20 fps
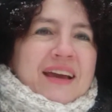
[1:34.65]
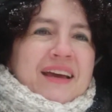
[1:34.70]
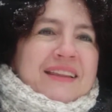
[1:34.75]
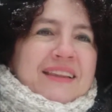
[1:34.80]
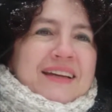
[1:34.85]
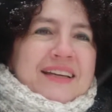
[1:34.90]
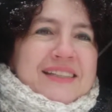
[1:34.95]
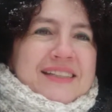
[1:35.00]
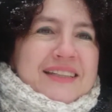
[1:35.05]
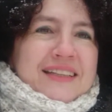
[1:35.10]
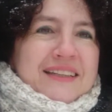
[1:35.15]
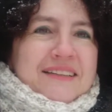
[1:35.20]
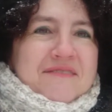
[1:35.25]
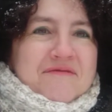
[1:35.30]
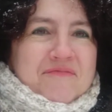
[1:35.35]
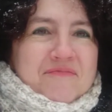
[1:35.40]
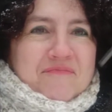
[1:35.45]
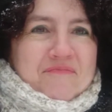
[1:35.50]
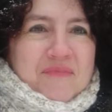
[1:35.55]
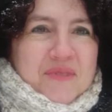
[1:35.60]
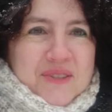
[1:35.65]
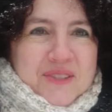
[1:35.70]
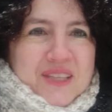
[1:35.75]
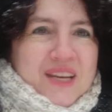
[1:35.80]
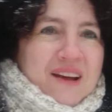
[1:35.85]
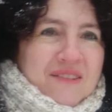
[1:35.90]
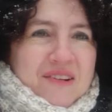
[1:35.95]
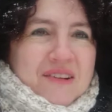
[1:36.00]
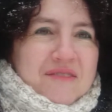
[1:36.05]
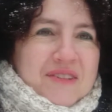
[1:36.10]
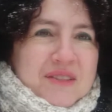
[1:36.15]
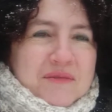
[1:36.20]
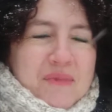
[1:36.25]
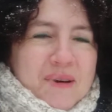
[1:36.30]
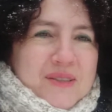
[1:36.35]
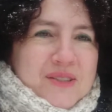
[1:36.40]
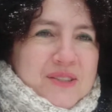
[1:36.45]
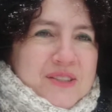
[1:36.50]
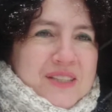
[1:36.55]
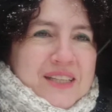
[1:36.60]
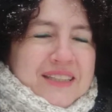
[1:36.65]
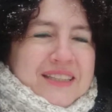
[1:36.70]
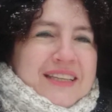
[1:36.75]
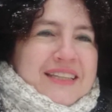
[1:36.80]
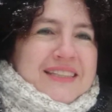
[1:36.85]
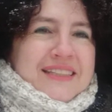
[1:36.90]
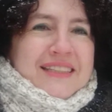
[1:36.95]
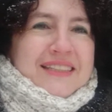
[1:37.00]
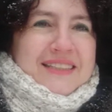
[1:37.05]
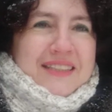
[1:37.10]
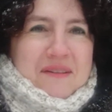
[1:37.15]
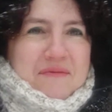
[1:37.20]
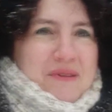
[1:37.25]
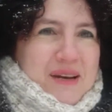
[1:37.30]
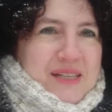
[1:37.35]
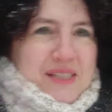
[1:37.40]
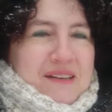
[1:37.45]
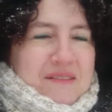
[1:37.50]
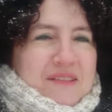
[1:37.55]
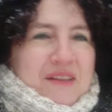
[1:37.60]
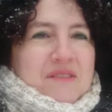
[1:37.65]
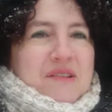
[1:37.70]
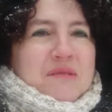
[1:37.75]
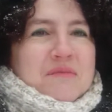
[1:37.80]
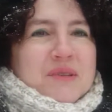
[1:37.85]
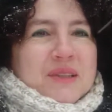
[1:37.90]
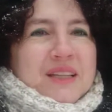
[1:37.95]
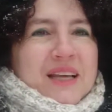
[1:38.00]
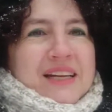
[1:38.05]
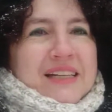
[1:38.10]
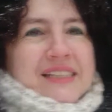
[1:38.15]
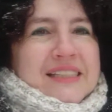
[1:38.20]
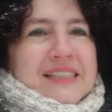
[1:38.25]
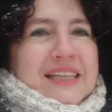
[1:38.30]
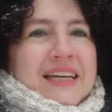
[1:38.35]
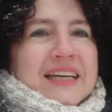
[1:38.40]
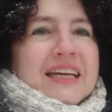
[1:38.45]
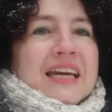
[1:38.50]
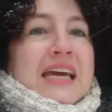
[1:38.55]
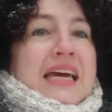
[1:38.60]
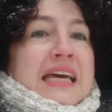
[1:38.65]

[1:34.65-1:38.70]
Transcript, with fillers: Także pozdrawiam Was bardzo serdecznie, zapraszam na webinar dzisiaj.